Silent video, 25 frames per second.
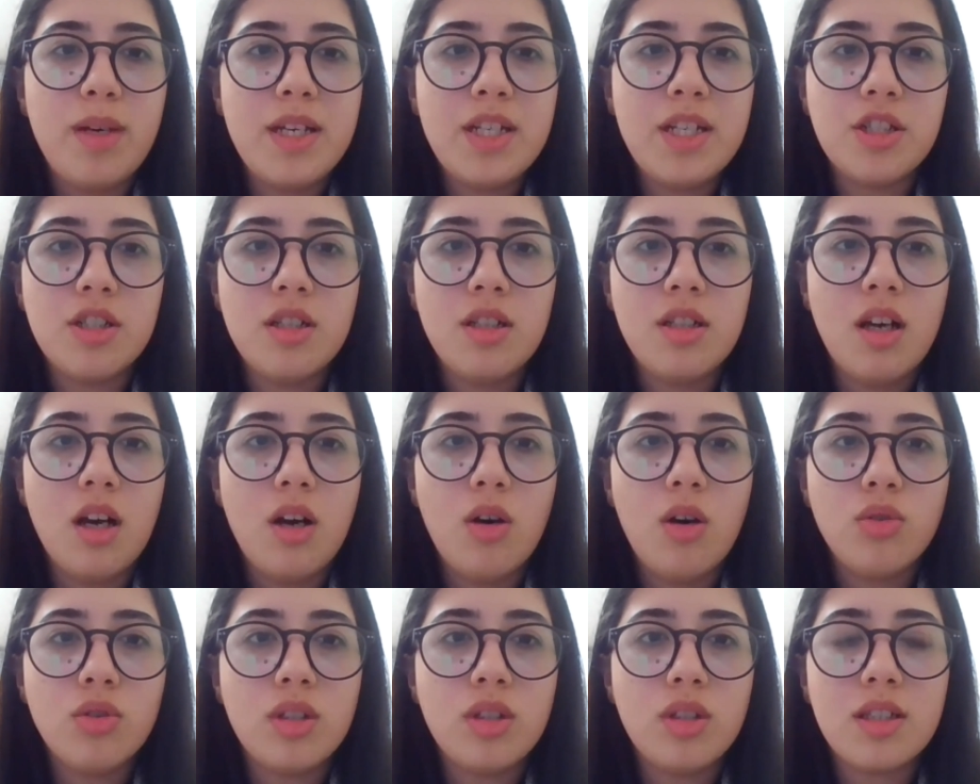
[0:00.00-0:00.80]
5
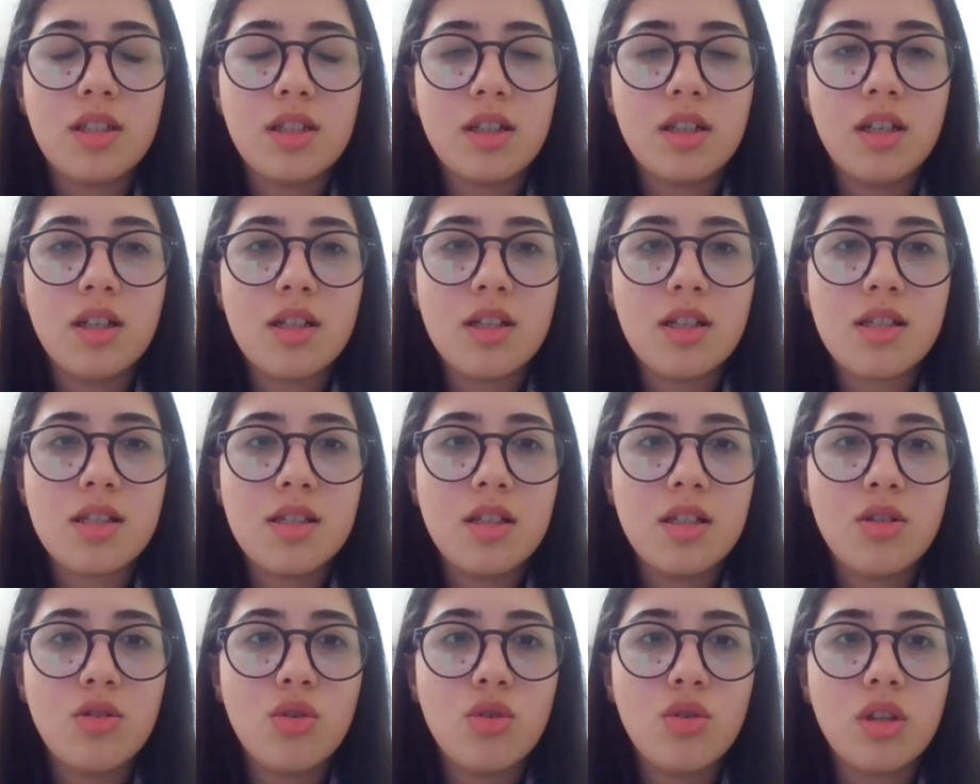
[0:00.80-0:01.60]
ila 10 dakika
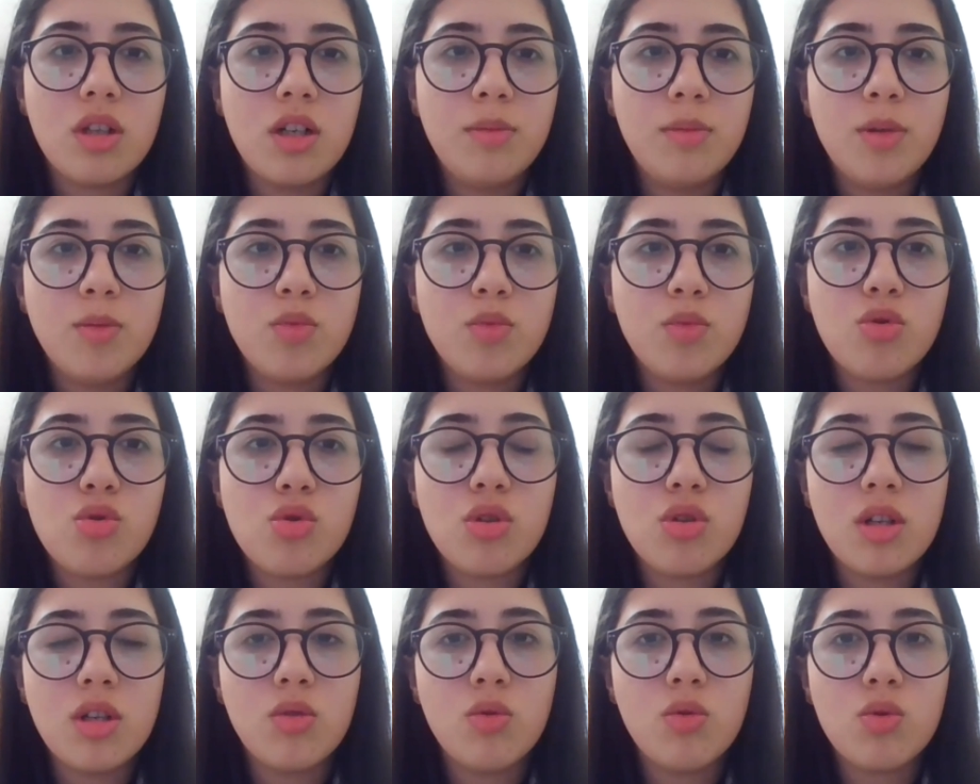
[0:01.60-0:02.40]
arasında diyorlar ama bu
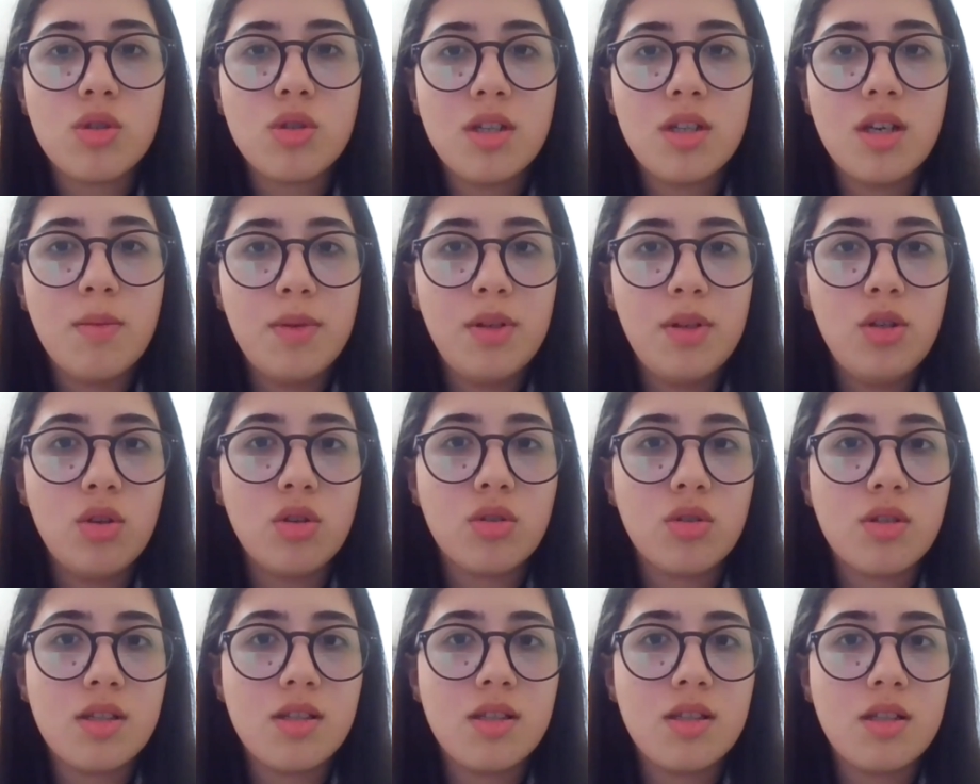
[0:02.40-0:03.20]
sürede
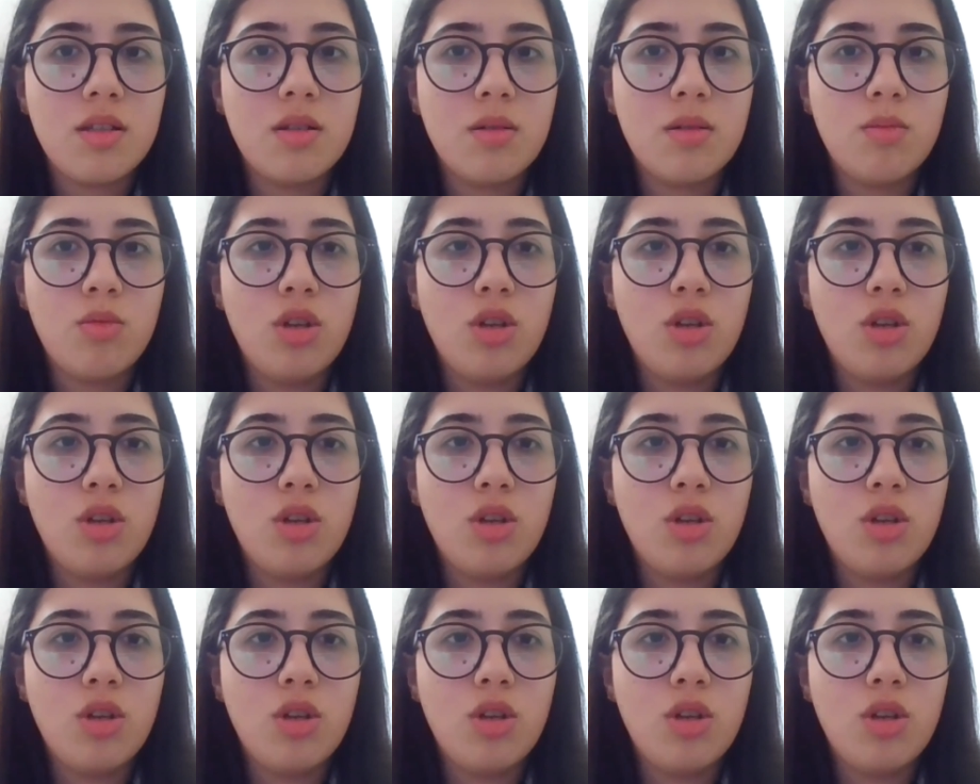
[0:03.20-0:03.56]
uzayabiliyor sizin